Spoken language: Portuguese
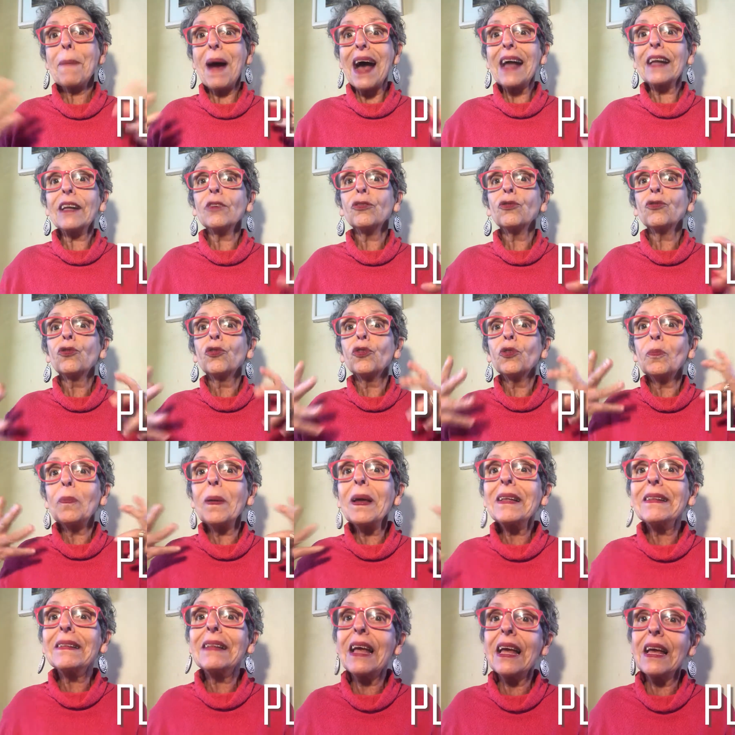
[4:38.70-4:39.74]
para
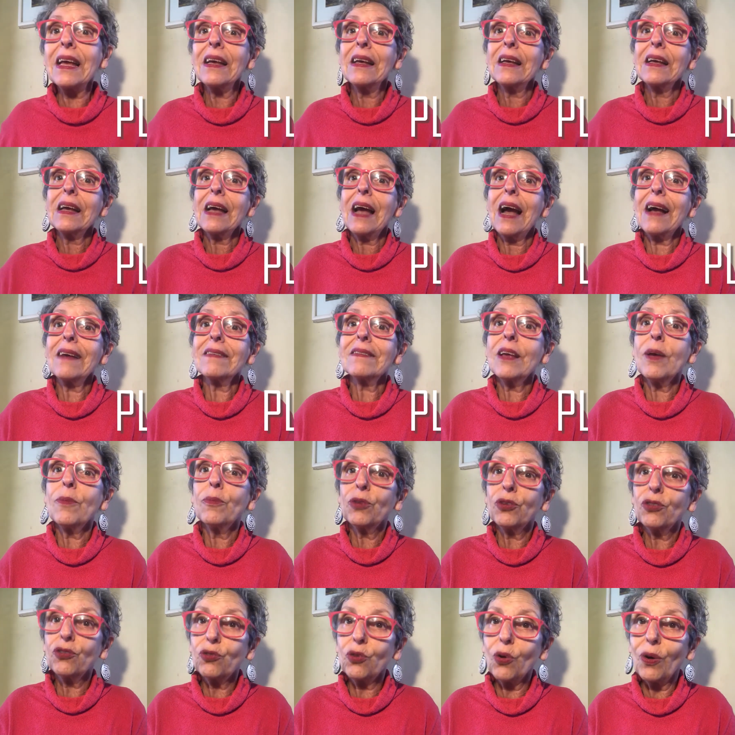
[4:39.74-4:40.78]
suspender as
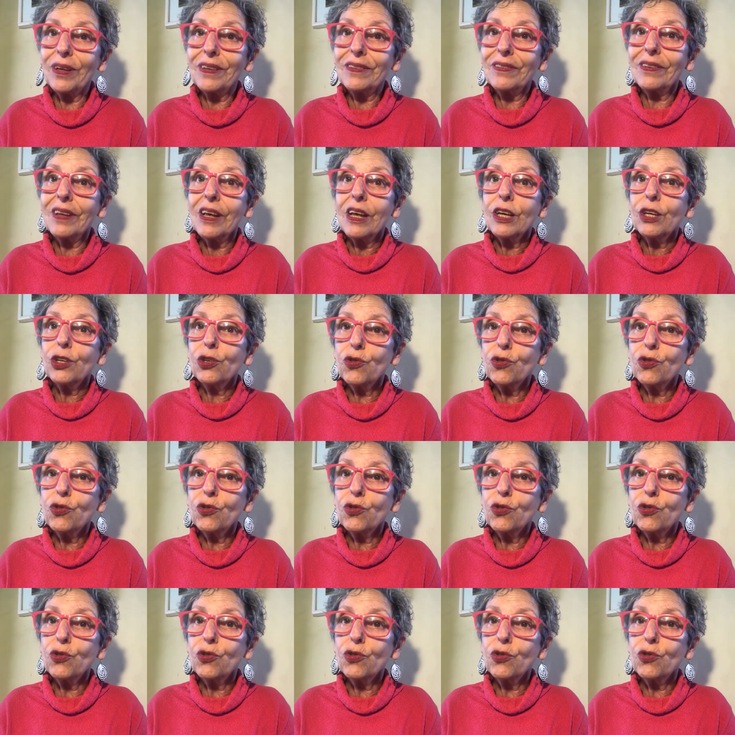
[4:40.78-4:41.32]
remoções